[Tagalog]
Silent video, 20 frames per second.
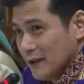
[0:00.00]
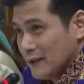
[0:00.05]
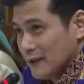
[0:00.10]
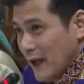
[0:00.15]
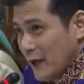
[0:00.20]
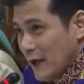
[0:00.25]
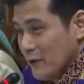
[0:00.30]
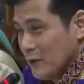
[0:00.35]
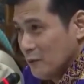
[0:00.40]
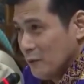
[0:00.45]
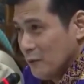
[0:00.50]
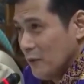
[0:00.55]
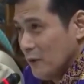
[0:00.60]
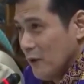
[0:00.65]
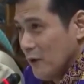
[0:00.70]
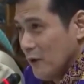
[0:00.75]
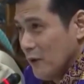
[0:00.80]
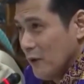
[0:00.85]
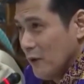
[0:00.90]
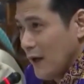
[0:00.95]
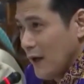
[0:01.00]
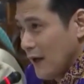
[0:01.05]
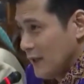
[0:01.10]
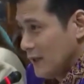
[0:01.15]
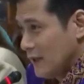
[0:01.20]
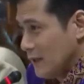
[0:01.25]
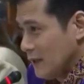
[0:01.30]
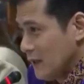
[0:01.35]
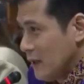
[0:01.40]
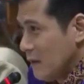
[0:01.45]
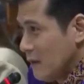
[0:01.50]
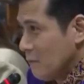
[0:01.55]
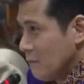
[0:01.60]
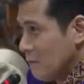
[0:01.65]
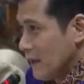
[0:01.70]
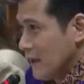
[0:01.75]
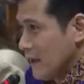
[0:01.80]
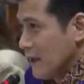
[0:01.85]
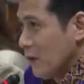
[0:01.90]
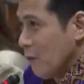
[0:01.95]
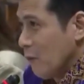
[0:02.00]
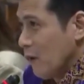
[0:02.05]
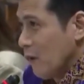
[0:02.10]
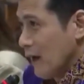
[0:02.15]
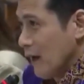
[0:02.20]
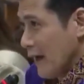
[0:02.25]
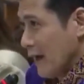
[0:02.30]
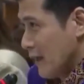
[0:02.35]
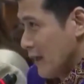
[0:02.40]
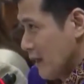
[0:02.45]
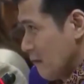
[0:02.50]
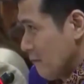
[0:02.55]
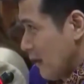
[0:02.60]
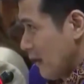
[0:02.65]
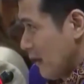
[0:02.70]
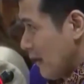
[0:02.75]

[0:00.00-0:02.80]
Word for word: eh tayo po ay maghihiwalay ng